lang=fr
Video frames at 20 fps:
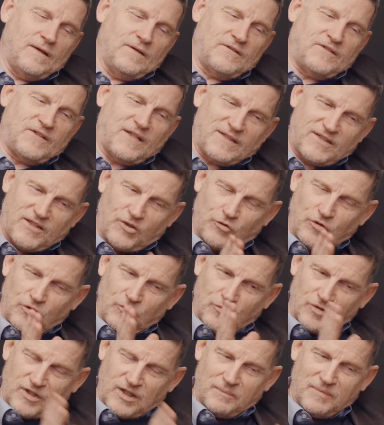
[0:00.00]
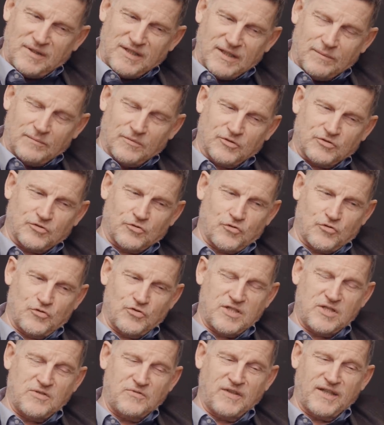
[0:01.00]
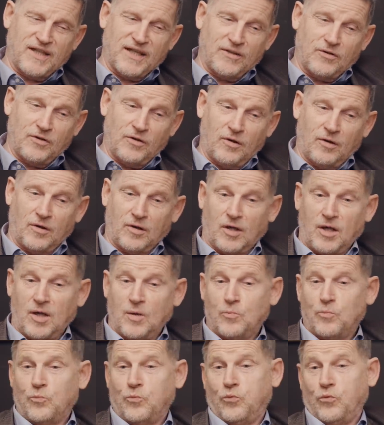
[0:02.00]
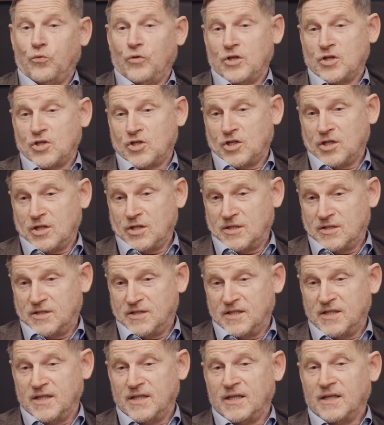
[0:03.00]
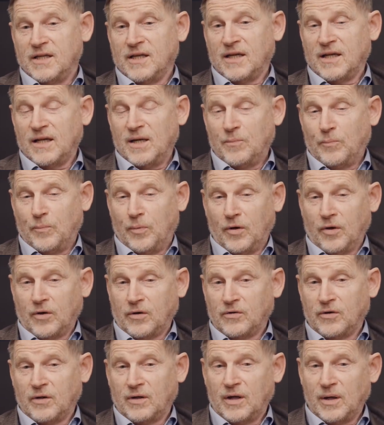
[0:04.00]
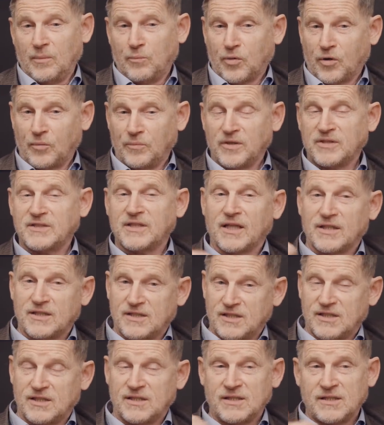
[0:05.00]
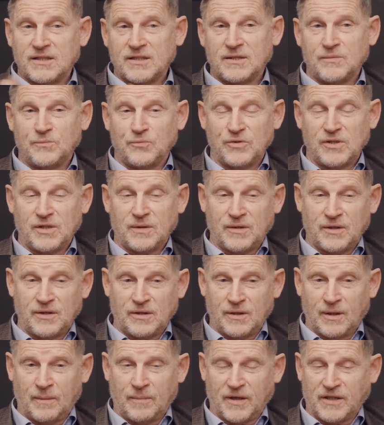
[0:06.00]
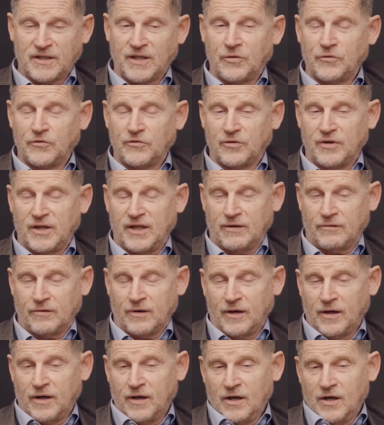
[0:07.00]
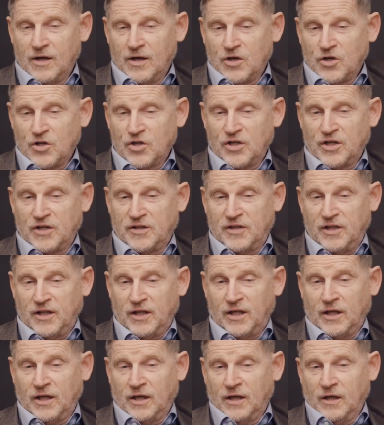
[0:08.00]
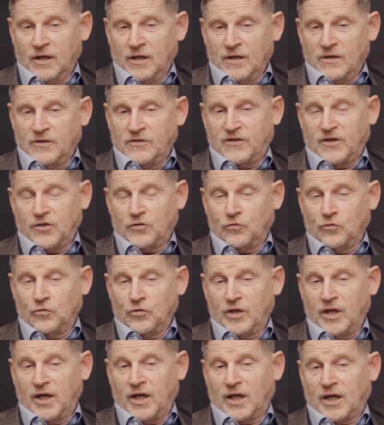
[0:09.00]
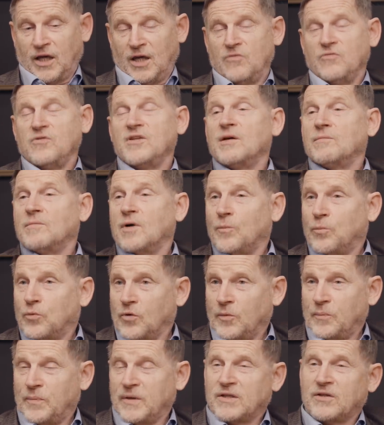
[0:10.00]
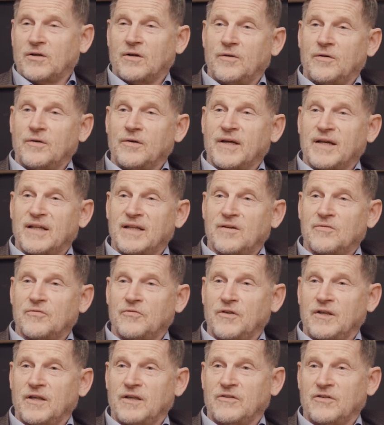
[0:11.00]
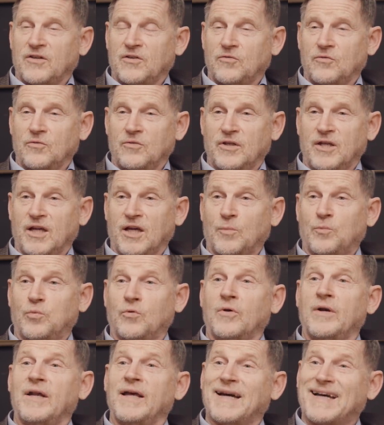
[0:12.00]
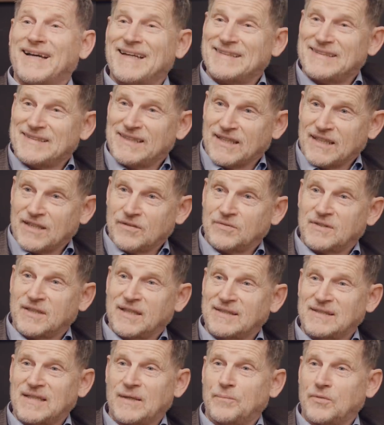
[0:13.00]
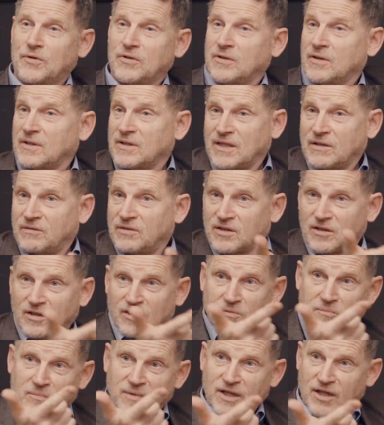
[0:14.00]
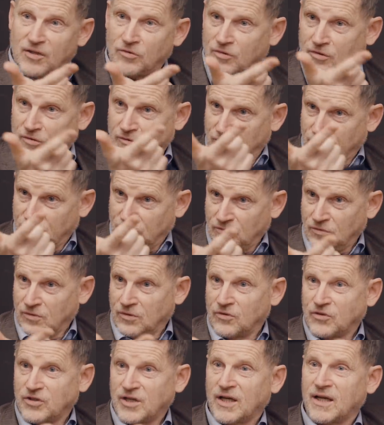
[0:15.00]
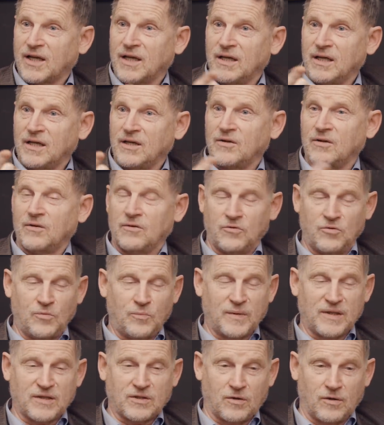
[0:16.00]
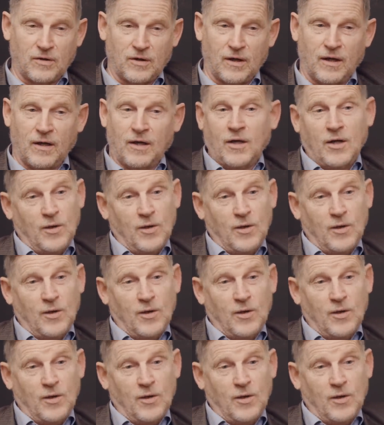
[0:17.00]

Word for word: ça, c'est au niveau des médias mensonges justificateurs. Et puis, j'ai dit à l'époque, dans les premiers articles, et puis euh, après, il y a eu ce livre, j'ai dit c'est une guerre évidemment pour le pétrole de Kadhafi, c'est une guerre pour les réserves très importantes. Il y avait 30 milliards de revenus euh, chaque année euh, du pétrole.